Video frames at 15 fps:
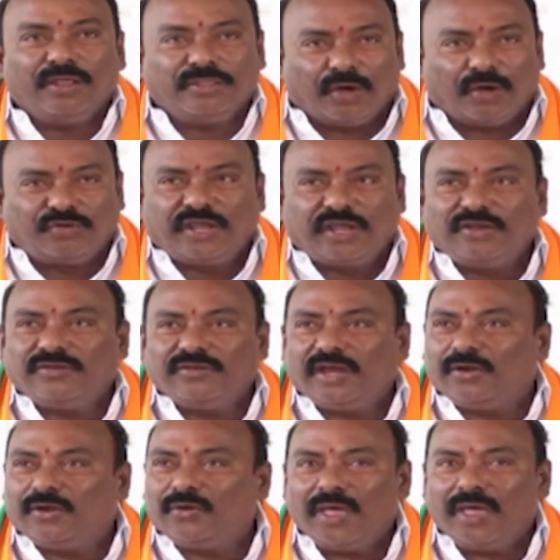విఫలం
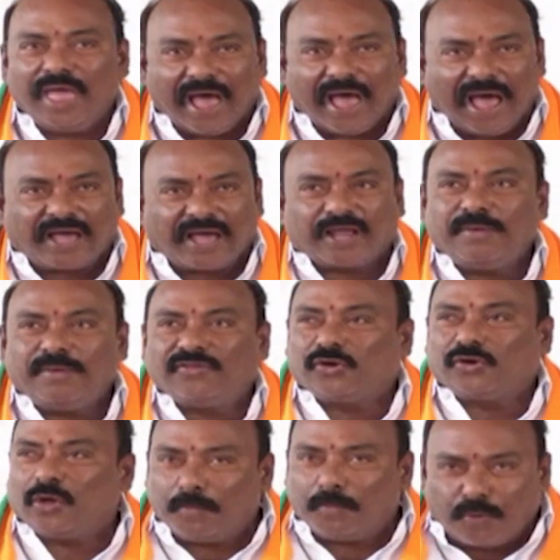అయ్యారని ఆయన
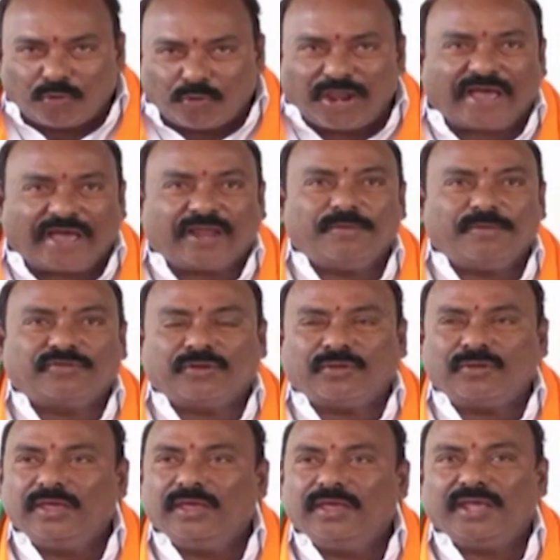దుయ్యబట్టారు మద్యం
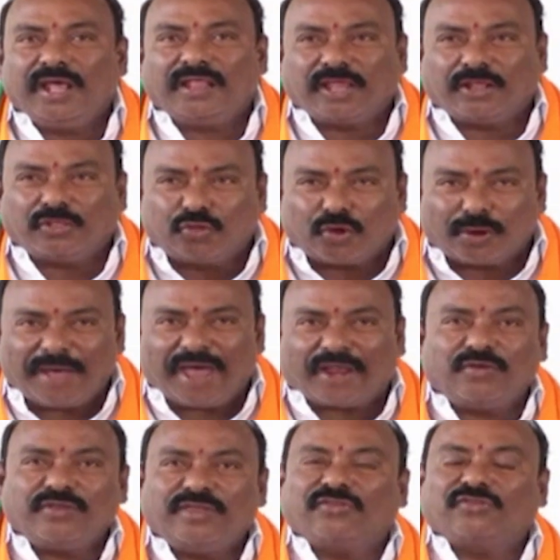అమ్మకాల రేట్ల మీద ఉన్న
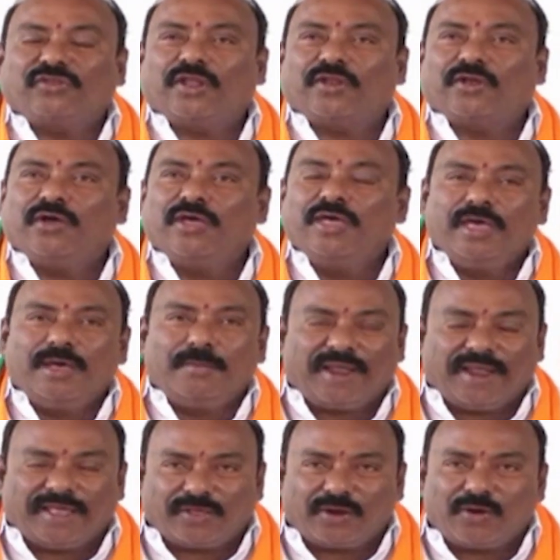శ్రద్ధ
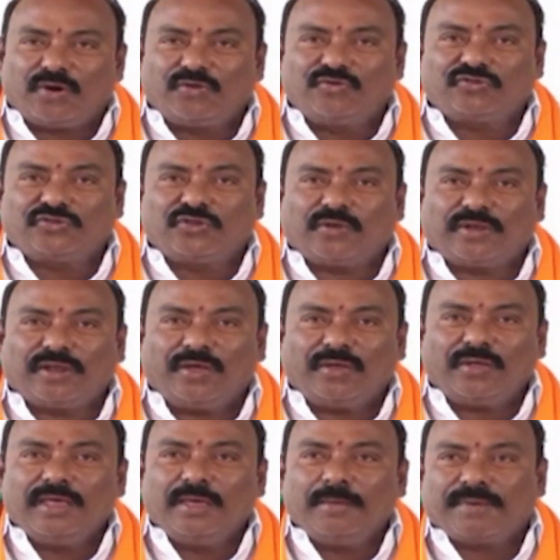నిత్యావసర సరుకుల మీద
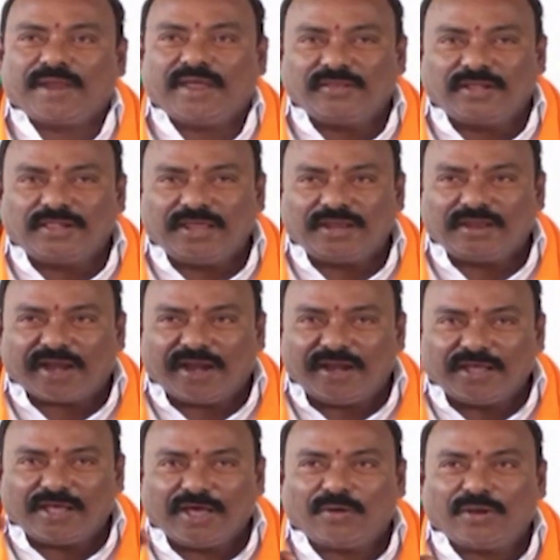ఉంచాలని ఇల్లు లేని
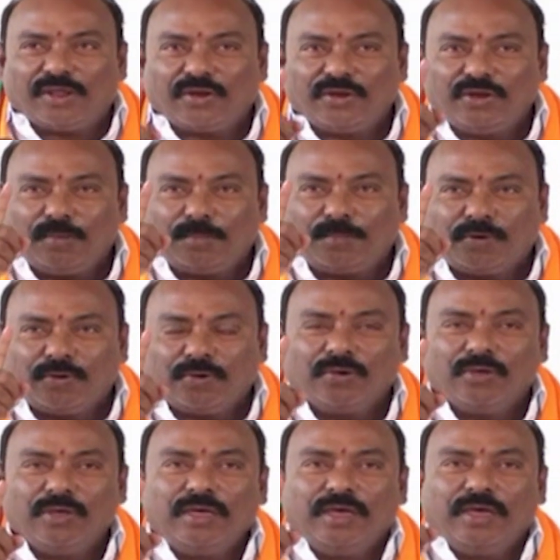వారికి ఇస్తానన్న
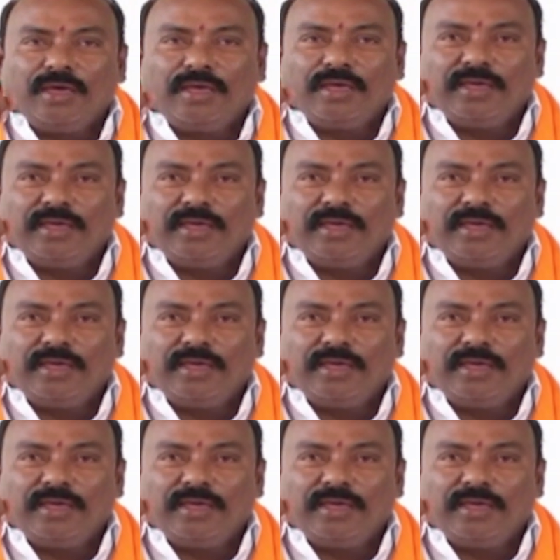వాగ్దానాన్ని